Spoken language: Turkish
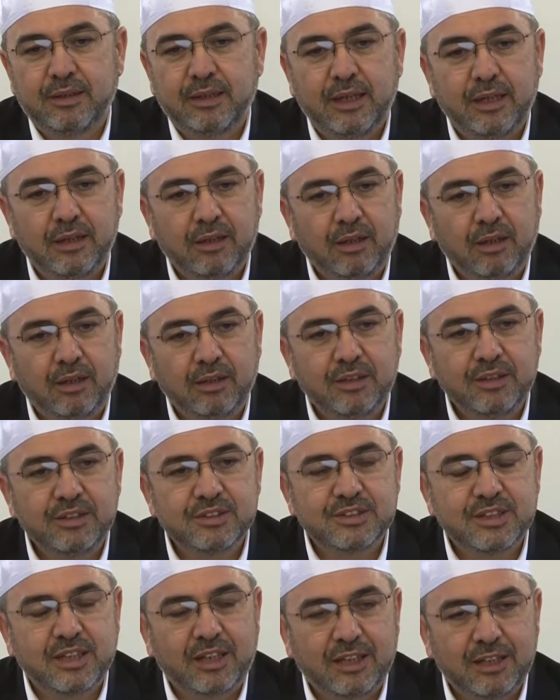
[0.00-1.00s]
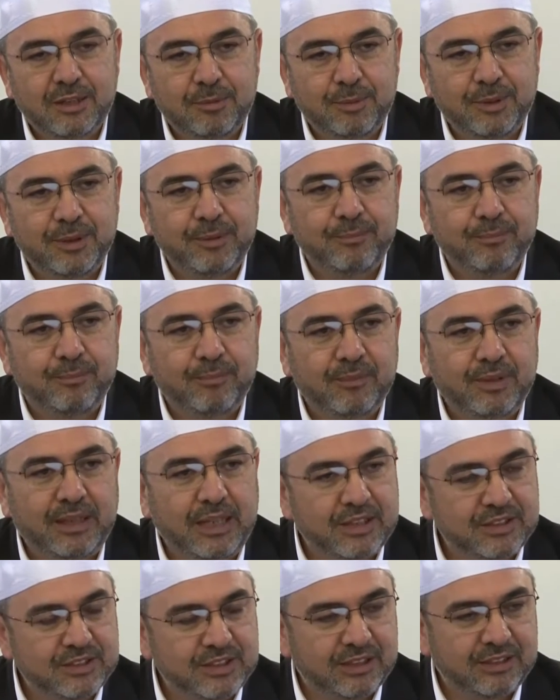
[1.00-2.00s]
her akıl sahibi
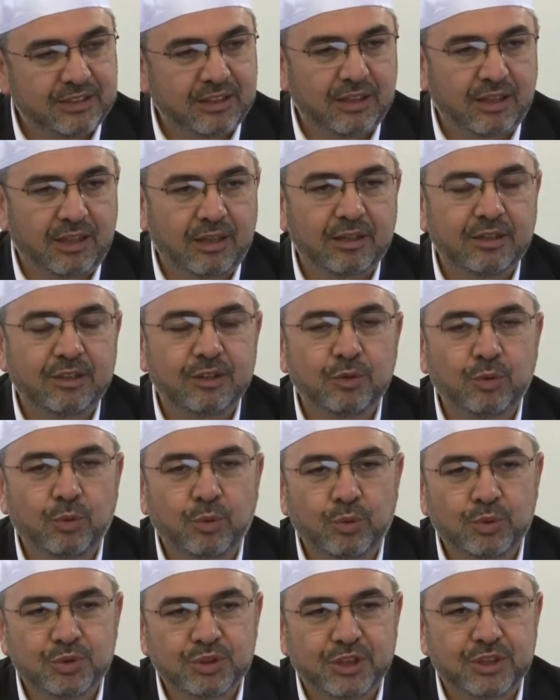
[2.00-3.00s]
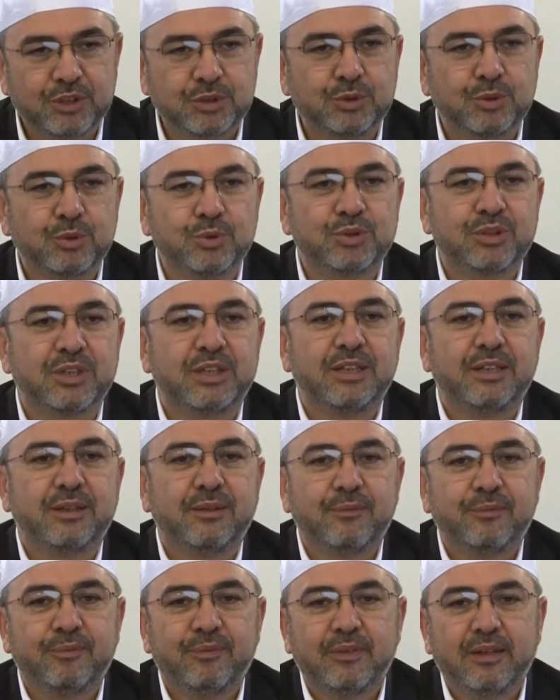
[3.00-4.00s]
gerçekten aklı doğru çalışıyorsa,
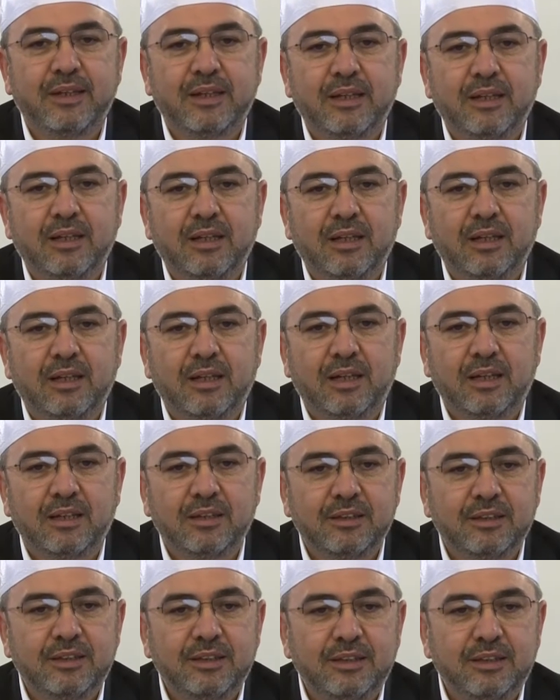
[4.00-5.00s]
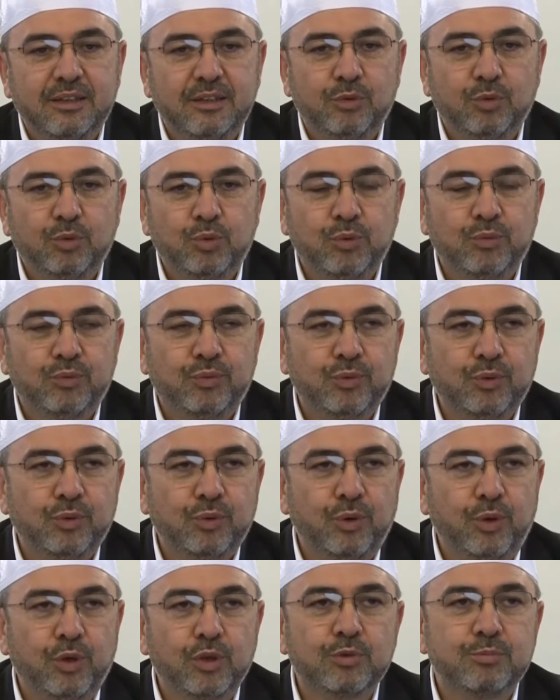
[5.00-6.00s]
aklını
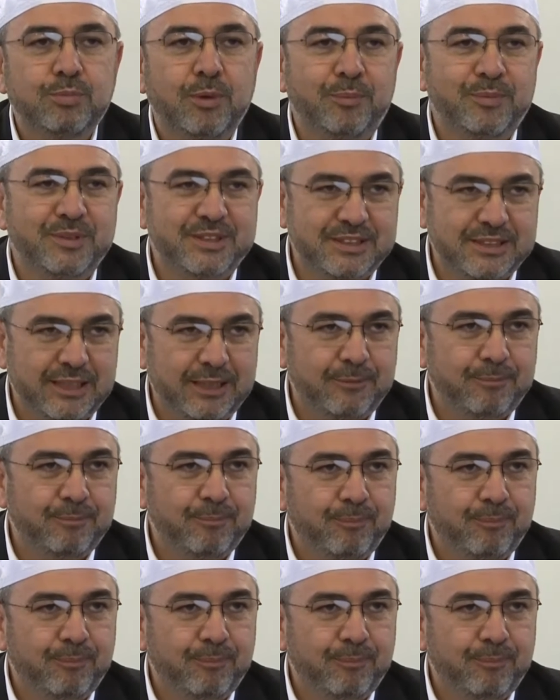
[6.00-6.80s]
küfrü örtmemişse,